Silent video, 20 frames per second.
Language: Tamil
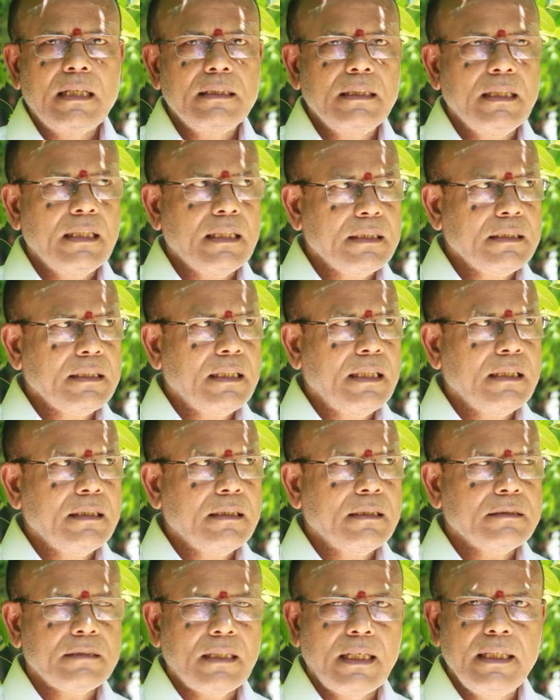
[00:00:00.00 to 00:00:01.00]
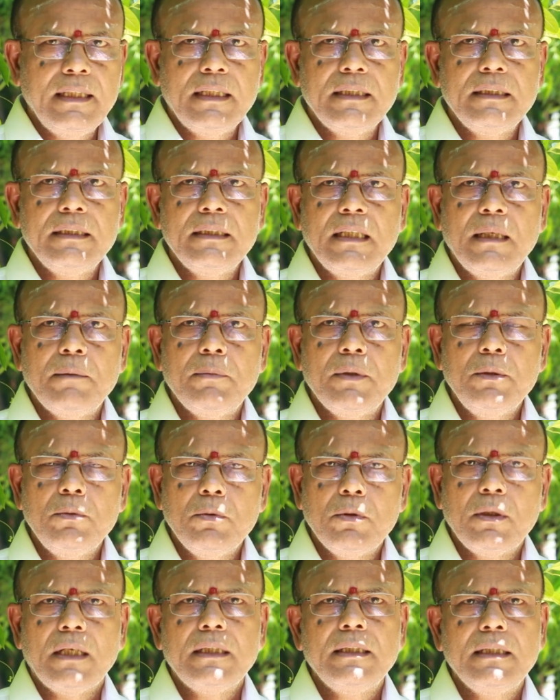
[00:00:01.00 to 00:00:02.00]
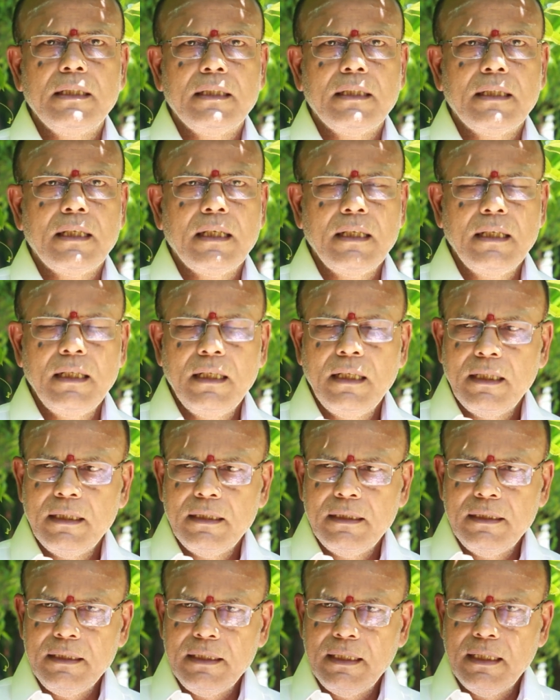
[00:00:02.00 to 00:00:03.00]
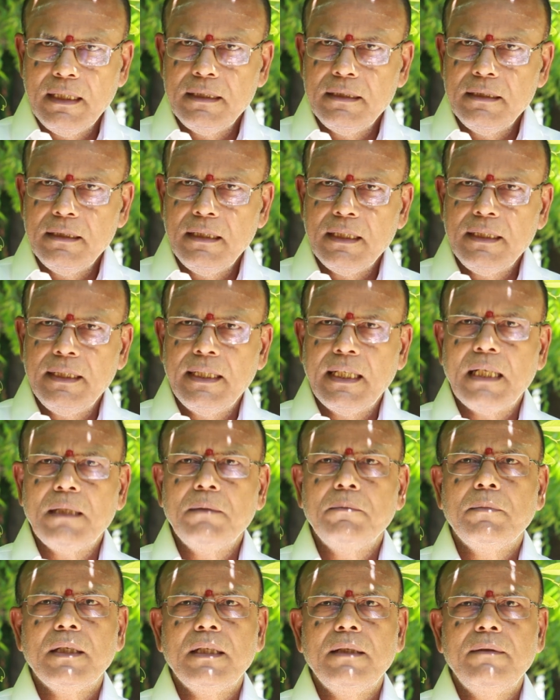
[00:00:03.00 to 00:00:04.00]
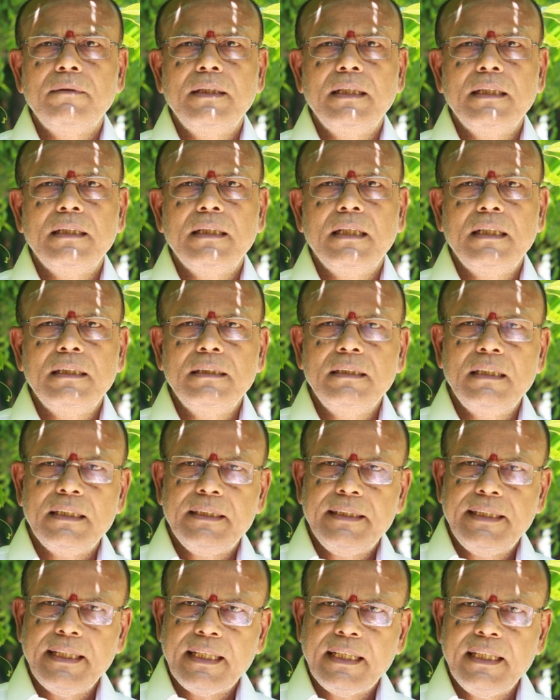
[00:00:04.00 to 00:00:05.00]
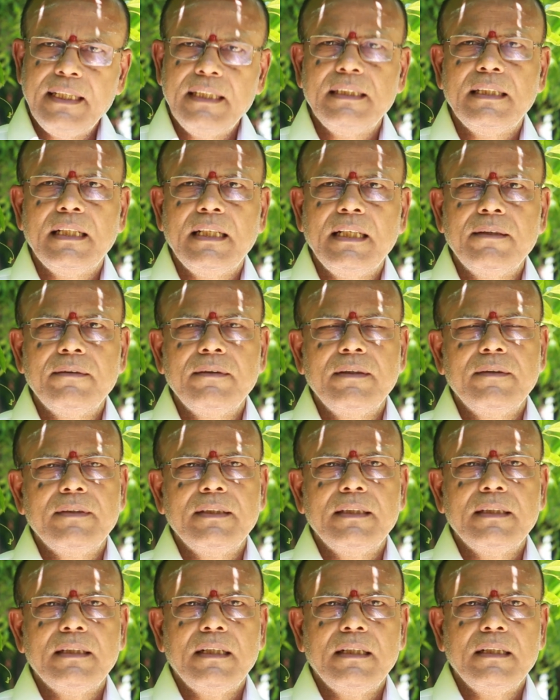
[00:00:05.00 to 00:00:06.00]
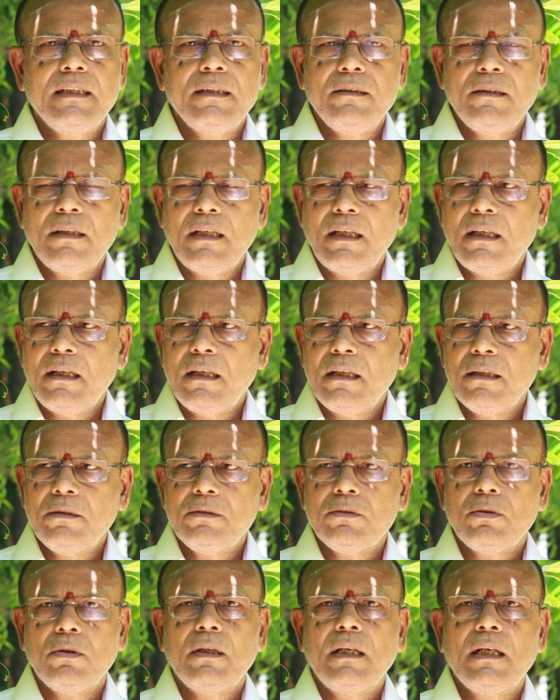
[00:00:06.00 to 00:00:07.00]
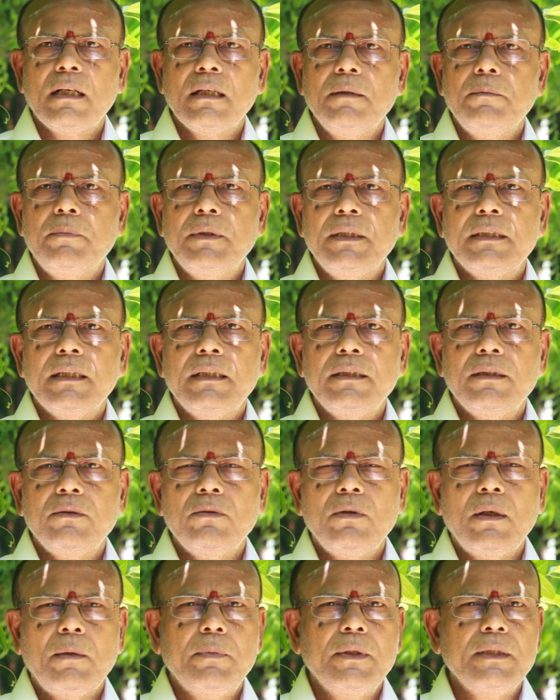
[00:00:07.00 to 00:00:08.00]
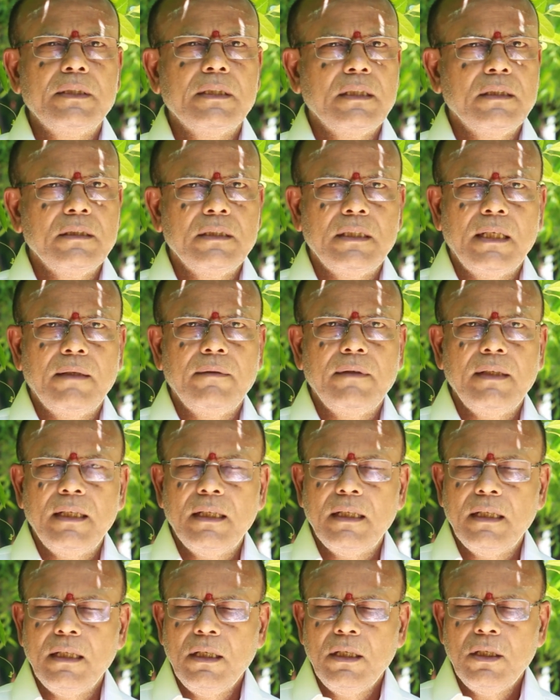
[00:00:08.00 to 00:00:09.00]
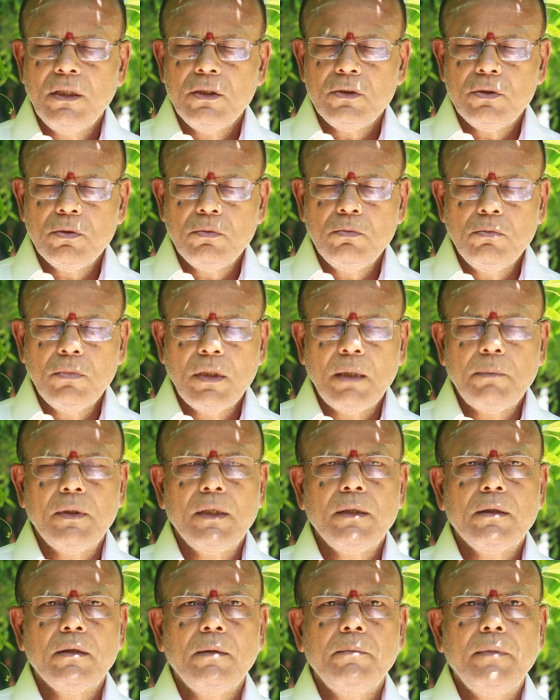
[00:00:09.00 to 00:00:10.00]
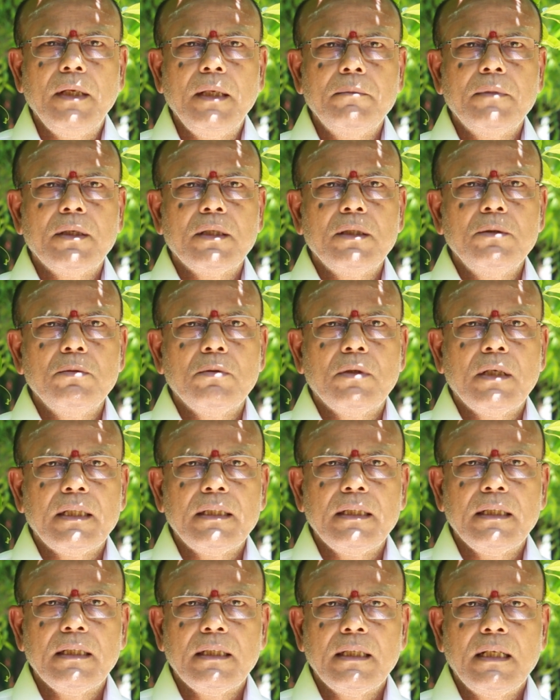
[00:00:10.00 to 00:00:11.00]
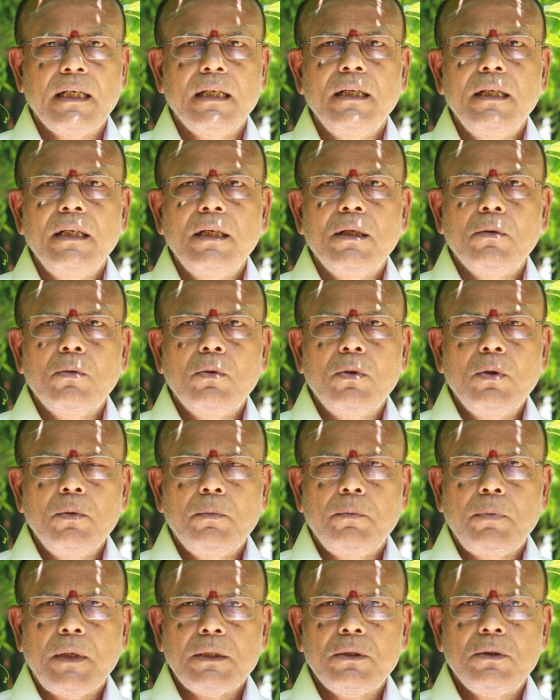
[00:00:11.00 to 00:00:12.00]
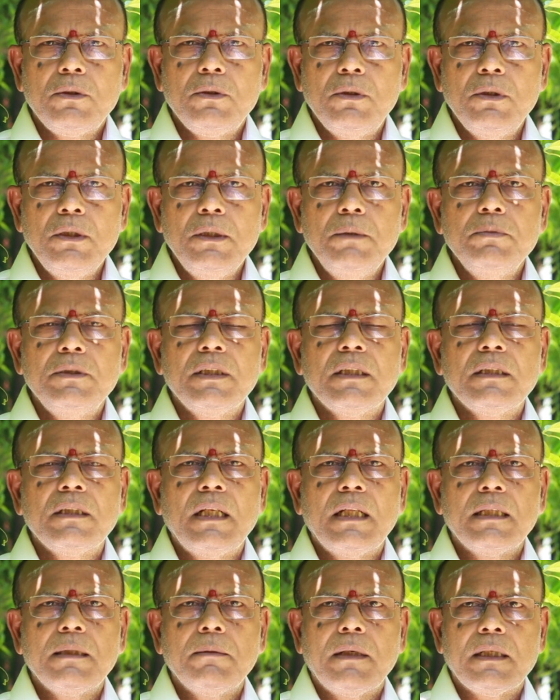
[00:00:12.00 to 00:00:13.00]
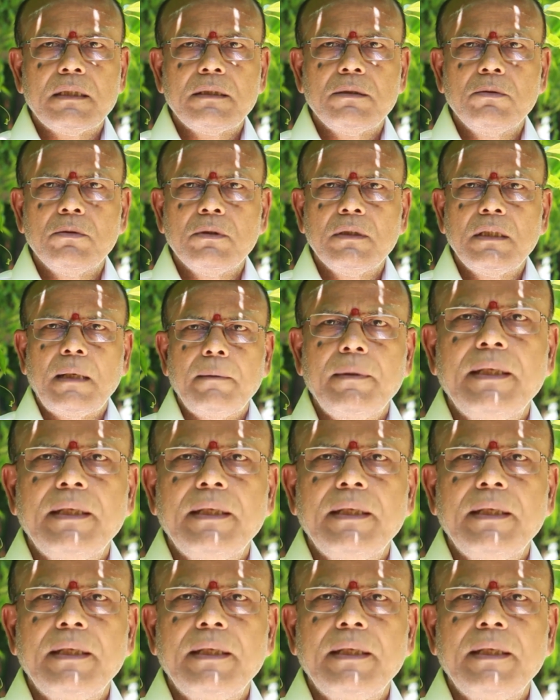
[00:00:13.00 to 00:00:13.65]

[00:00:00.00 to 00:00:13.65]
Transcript: அந்த இடத்துல சைலண்ட்டாக போய் உட்காந்திங்கன்னா நீங்கள் எந்த தியானம் பண்ண வேண்டியதில்லை எந்த டெக்னிக் தெரிய வேண்டியதில்லை யாரும் சொல்கிறாங்களோ எப்படி செய்யணும் அப்படி செய்யணும் தேவையில்லை சும்மா போய் மெய் மருந்து உட்காந்திங்கன்னா ஒரு பத்து நிமிஷத்தில் அந்த மனசு உங்களுக்கு